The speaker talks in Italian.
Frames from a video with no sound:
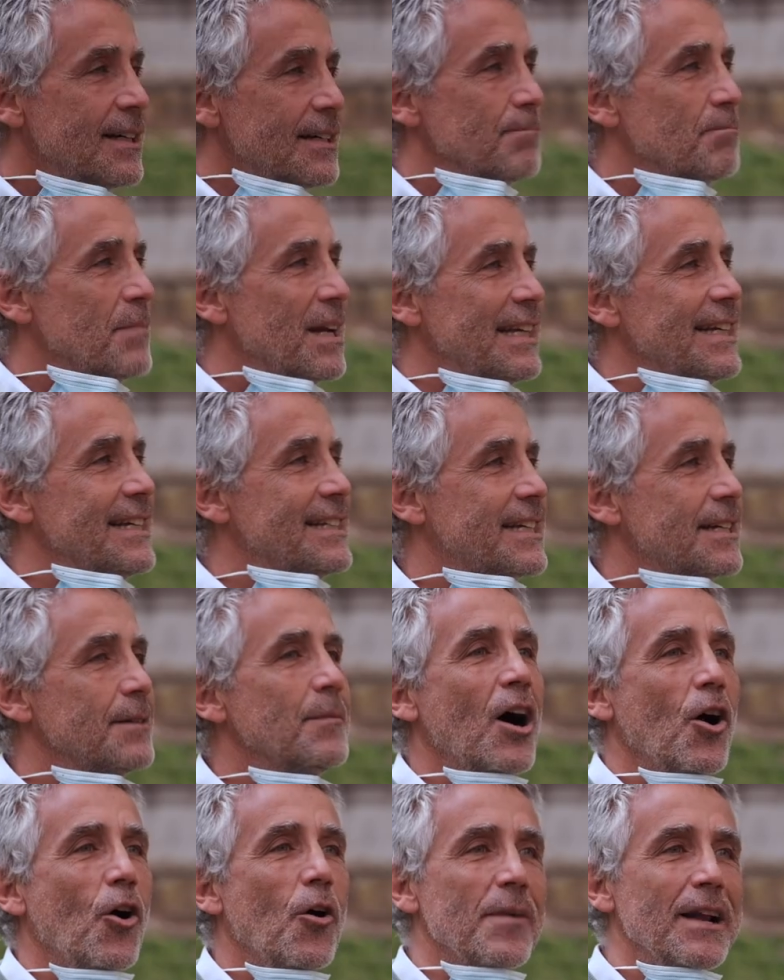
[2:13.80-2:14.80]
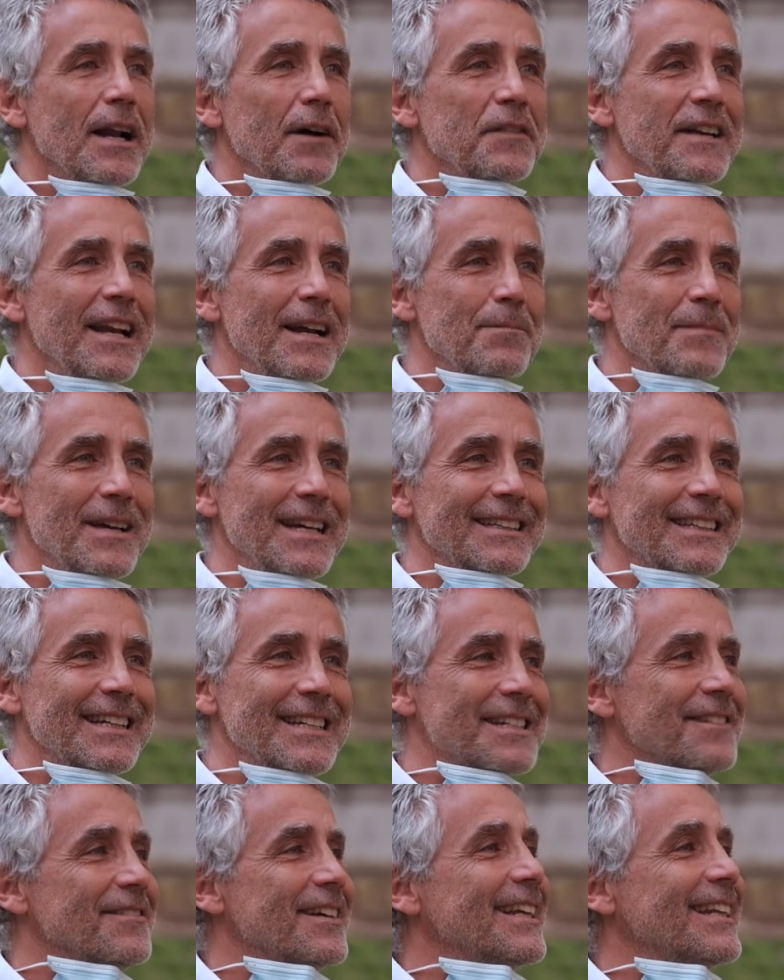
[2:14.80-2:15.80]
bellissima opera, finalmente
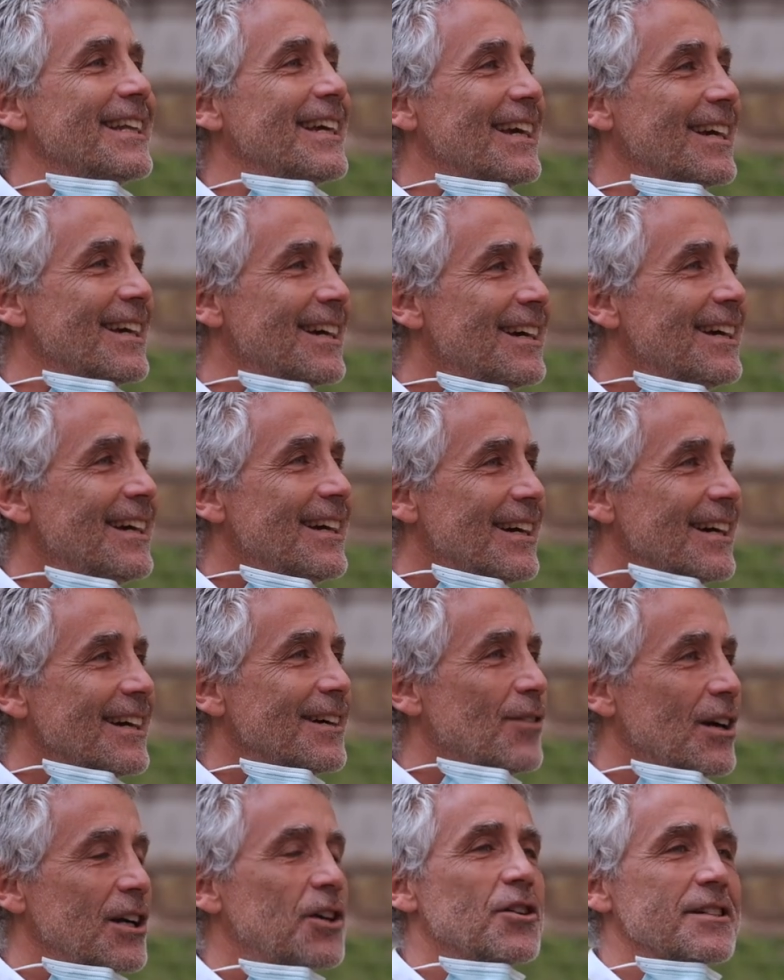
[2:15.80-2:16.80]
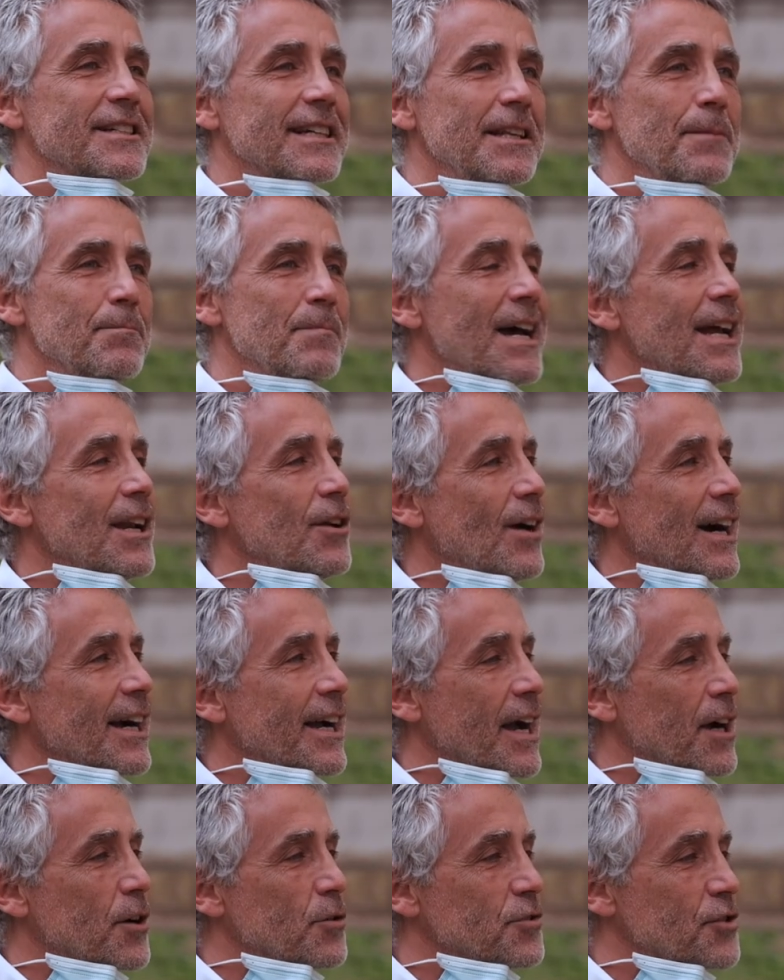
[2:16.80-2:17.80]
si vede qualcosa di bello
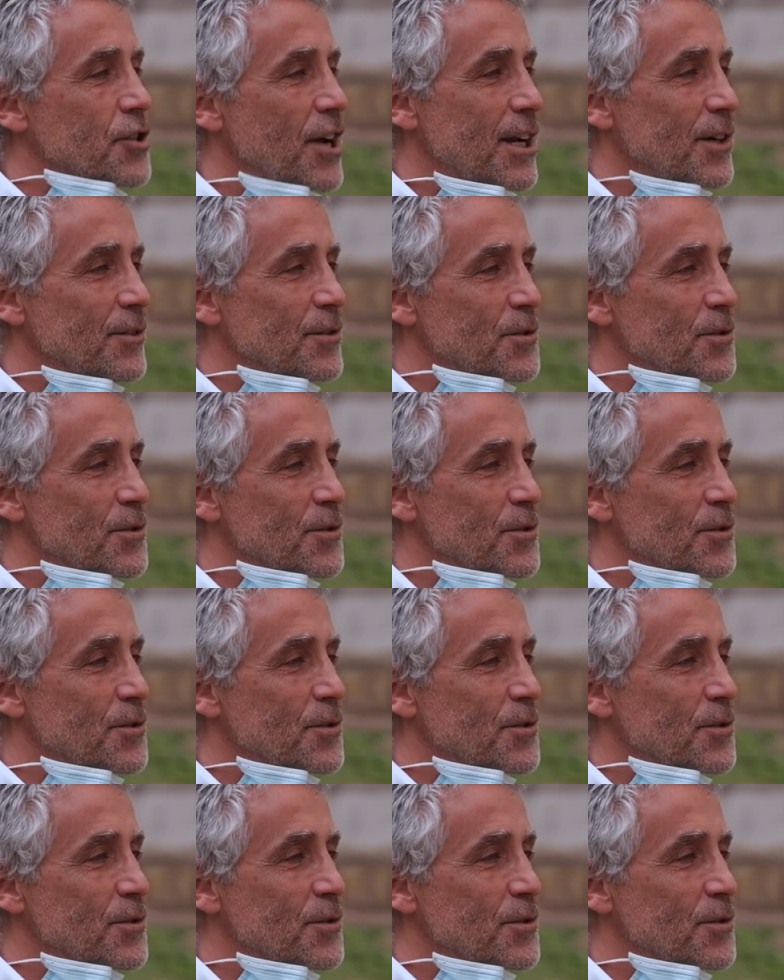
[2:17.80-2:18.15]
anche a Cocciano.